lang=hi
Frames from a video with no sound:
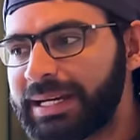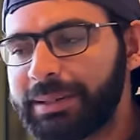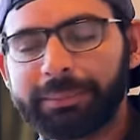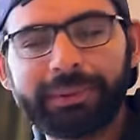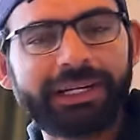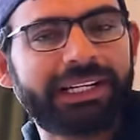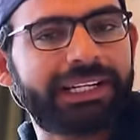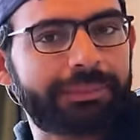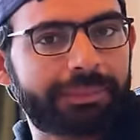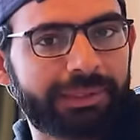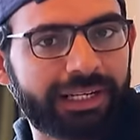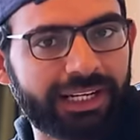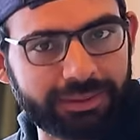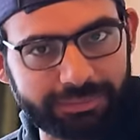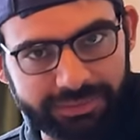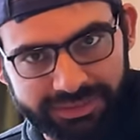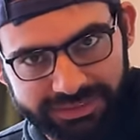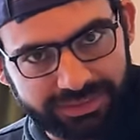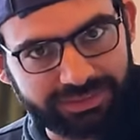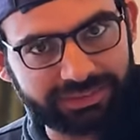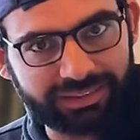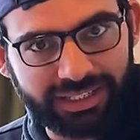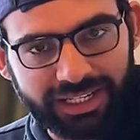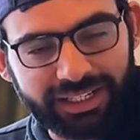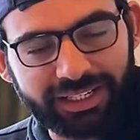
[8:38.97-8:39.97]
मल्टीपल
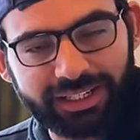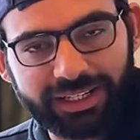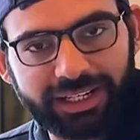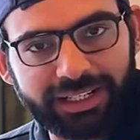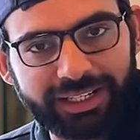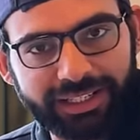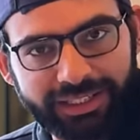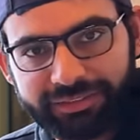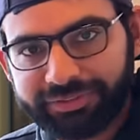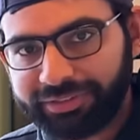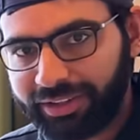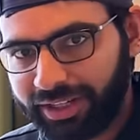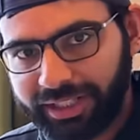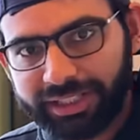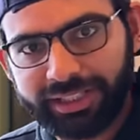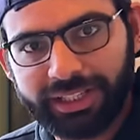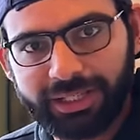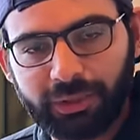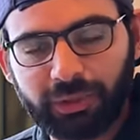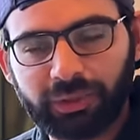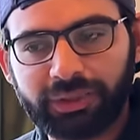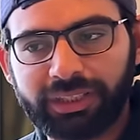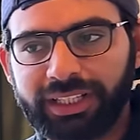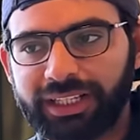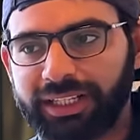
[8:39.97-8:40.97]
एडमिशन लेटर आने के फ़ायदे
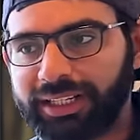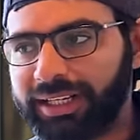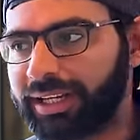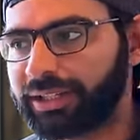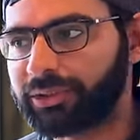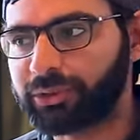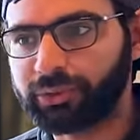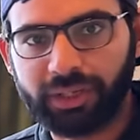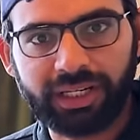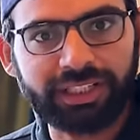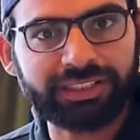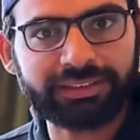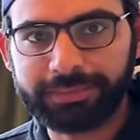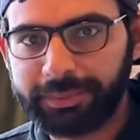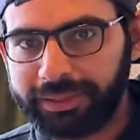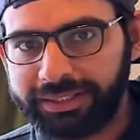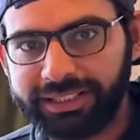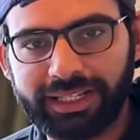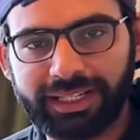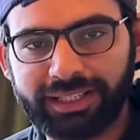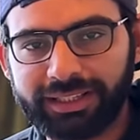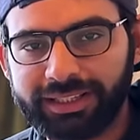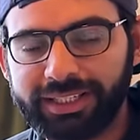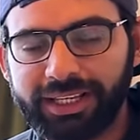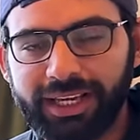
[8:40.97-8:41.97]
होते हैं लाइक चॉइस बन
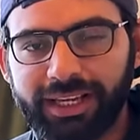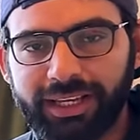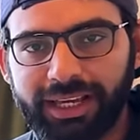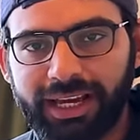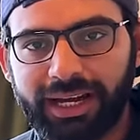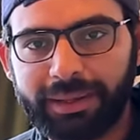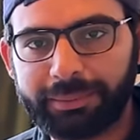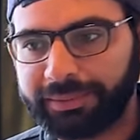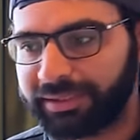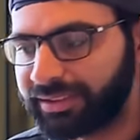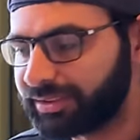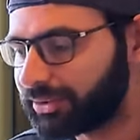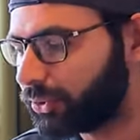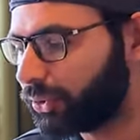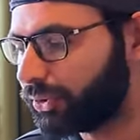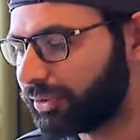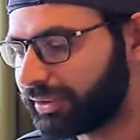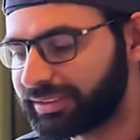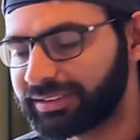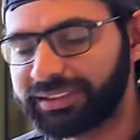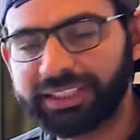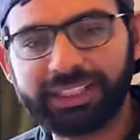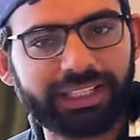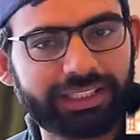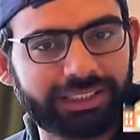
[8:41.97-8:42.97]
जाती है कि आप इस
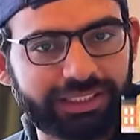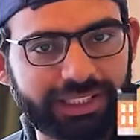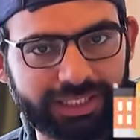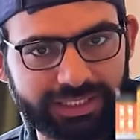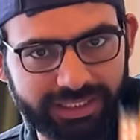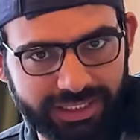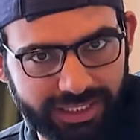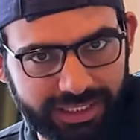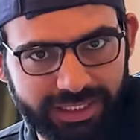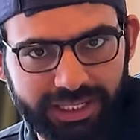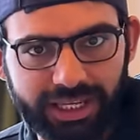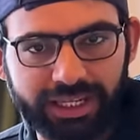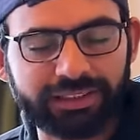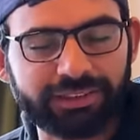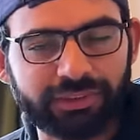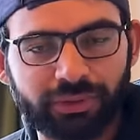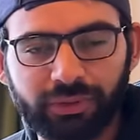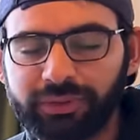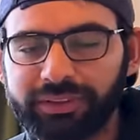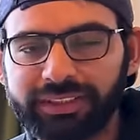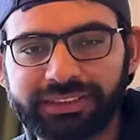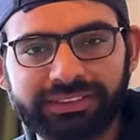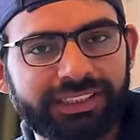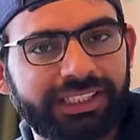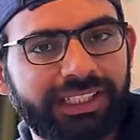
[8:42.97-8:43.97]
यूनिवर्सिटी के अंदर जाएं या इस
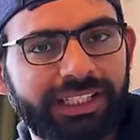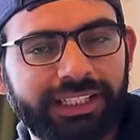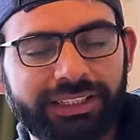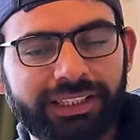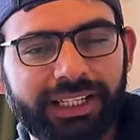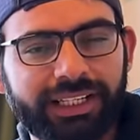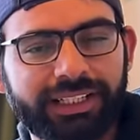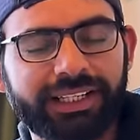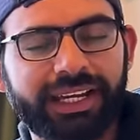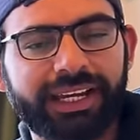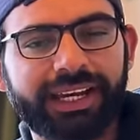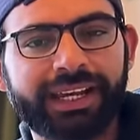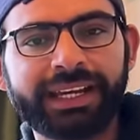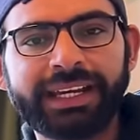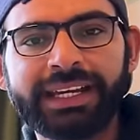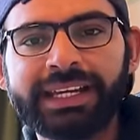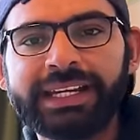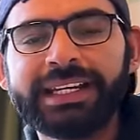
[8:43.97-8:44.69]
यूनिवर्सिटी के अंदर जाएँ